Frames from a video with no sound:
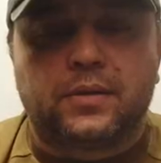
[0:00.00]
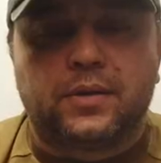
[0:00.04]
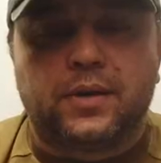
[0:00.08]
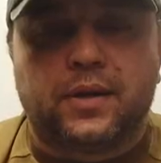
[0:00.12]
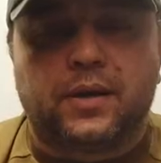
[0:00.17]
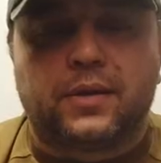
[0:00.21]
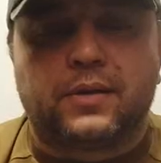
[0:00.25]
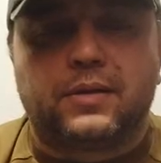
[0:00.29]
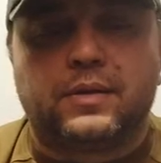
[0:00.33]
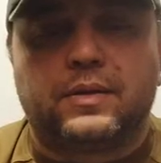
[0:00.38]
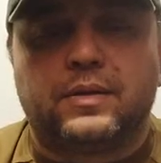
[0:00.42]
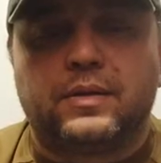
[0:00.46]

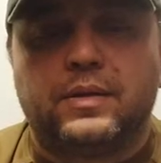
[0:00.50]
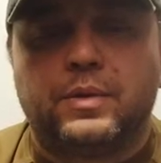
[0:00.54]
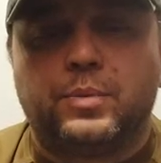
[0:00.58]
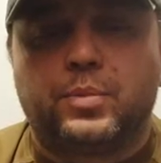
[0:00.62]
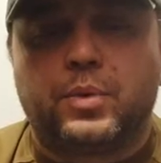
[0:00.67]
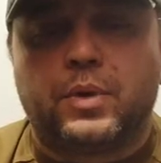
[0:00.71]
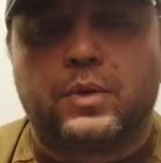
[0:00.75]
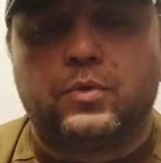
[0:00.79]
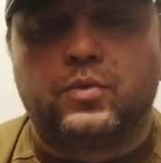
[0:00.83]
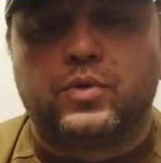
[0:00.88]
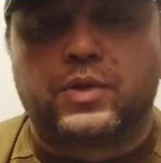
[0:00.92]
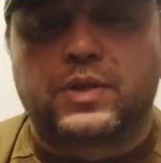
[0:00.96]
Да, не
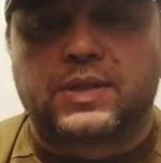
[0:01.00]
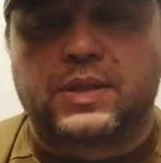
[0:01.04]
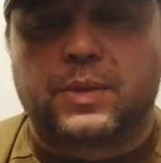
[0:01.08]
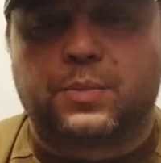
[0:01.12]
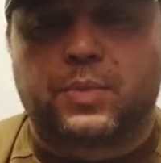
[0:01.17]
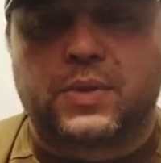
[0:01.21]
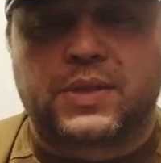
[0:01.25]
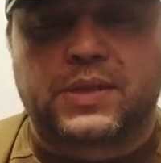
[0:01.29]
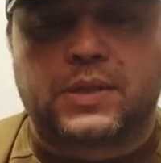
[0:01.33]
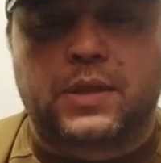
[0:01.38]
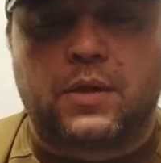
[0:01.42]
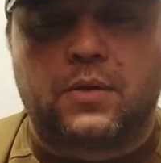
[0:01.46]
получится
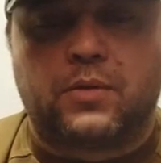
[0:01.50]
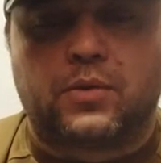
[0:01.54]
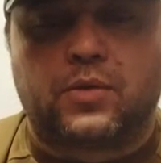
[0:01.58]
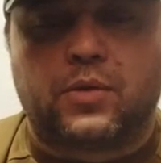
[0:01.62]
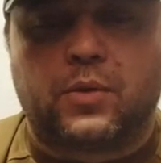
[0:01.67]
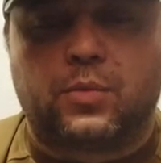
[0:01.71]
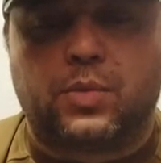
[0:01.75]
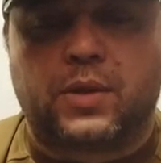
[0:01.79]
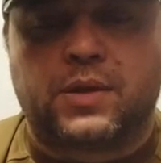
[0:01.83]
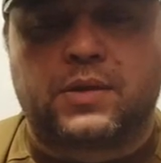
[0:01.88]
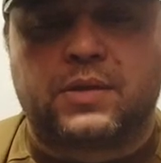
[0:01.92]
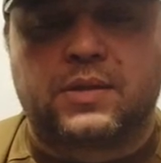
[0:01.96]
поставить ее
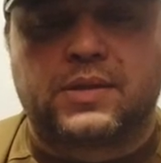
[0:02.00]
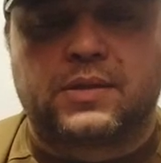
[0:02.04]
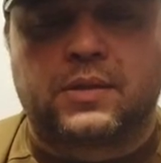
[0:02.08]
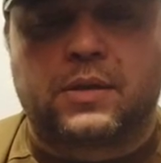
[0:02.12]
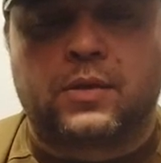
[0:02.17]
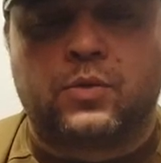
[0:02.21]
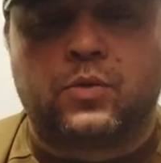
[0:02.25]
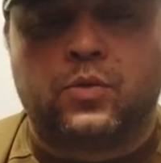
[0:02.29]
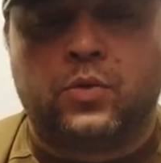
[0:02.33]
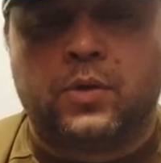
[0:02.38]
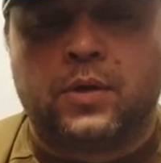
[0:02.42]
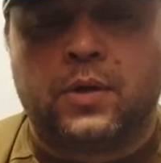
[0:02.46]
обратной
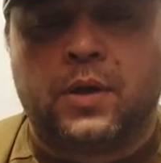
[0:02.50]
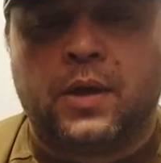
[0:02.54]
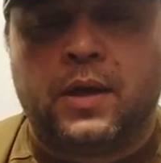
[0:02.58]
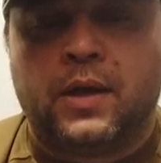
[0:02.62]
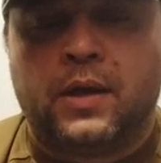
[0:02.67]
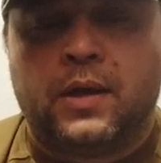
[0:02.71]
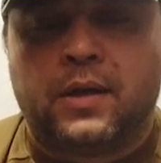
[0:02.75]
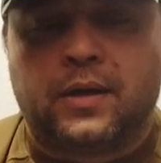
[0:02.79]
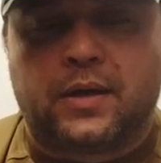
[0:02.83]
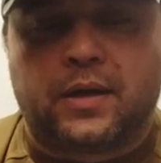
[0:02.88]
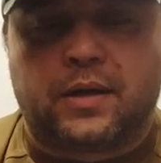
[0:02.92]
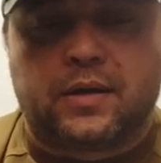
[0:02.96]
стороной.
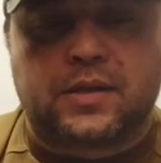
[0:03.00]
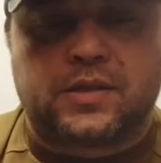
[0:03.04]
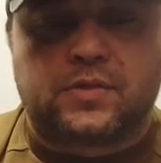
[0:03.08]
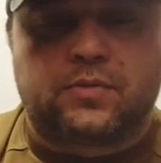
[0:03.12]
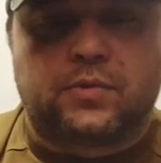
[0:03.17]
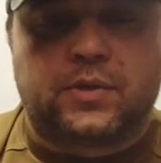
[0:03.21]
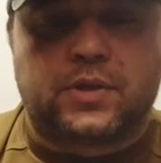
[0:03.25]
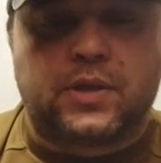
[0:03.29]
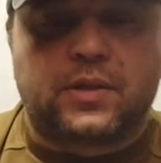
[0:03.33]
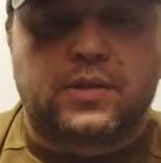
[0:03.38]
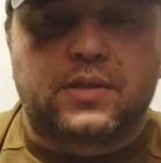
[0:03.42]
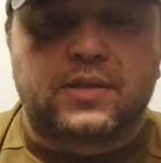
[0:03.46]
Как раз
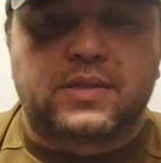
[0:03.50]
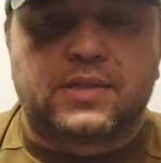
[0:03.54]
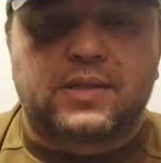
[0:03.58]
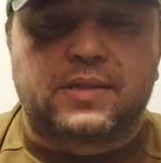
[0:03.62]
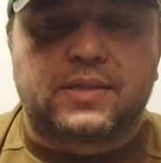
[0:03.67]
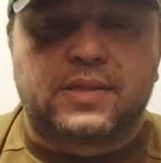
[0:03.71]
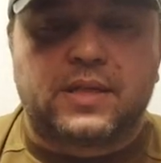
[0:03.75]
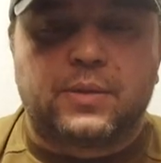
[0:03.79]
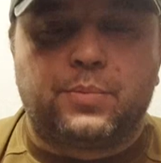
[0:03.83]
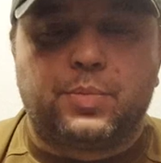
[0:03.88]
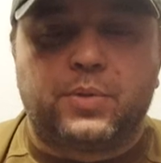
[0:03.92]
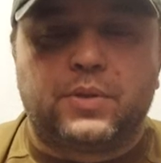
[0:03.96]
вот эти
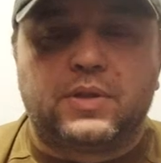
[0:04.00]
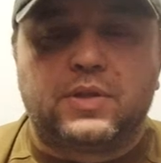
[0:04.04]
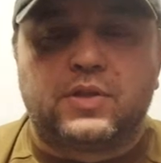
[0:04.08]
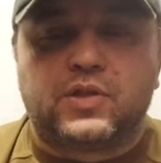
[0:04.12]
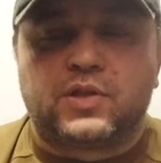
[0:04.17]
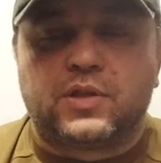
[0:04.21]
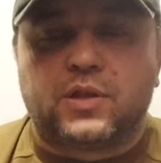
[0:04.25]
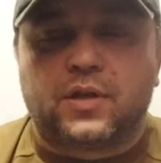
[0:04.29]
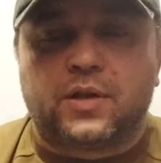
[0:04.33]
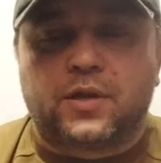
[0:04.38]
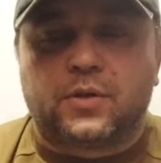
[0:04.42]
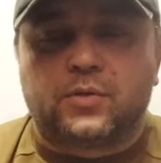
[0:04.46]
зацепы
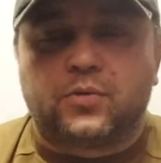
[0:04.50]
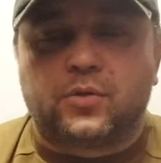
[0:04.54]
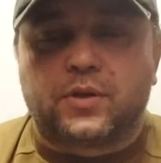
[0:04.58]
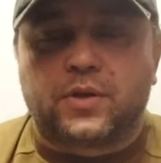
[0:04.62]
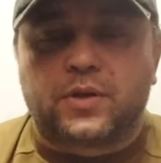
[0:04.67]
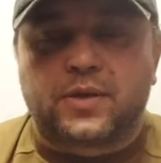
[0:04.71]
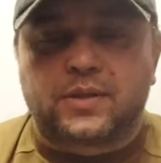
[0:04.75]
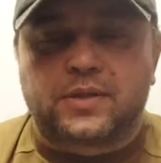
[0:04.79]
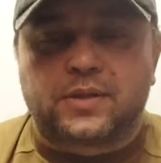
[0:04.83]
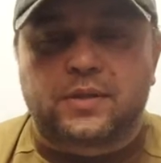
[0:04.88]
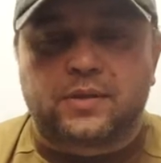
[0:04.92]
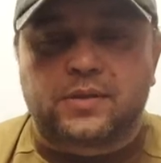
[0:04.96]
нижние, которые
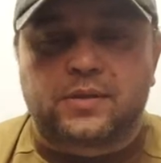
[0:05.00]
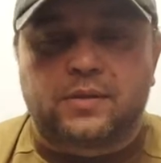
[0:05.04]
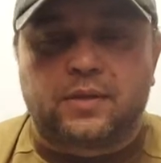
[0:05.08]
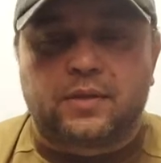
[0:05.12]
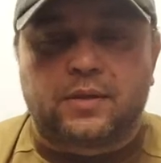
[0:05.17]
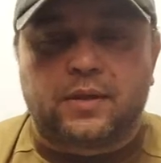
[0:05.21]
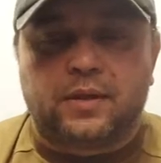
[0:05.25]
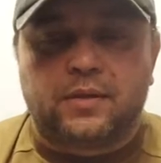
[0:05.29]
я сказал,